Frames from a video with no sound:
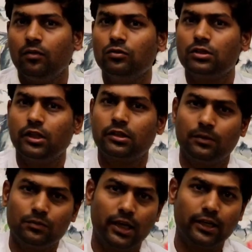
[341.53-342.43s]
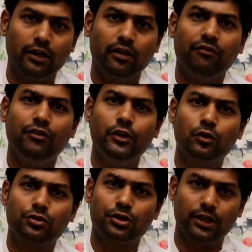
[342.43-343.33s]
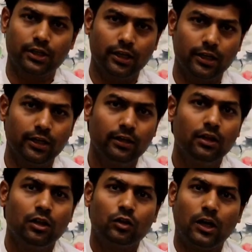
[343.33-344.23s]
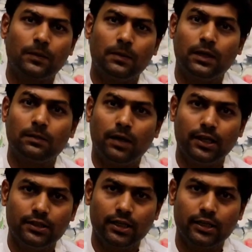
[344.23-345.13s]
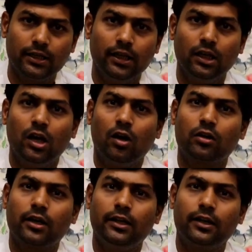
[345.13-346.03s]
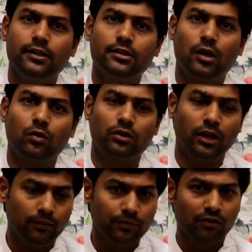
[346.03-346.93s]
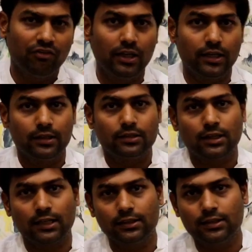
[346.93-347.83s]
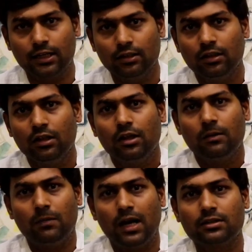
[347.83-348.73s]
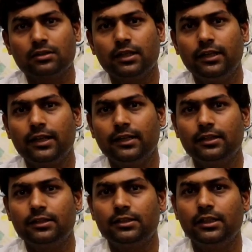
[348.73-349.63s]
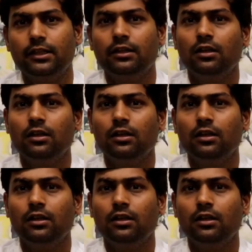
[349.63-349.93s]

उनसे समझाएंगे वीडियो शेयर करेंगे तो आपकी बात मानी जाएगी और कहीं ना कहीं जागरूकता फैलेगी साथ ही साथ मास्क सैनिटाइजर जैसी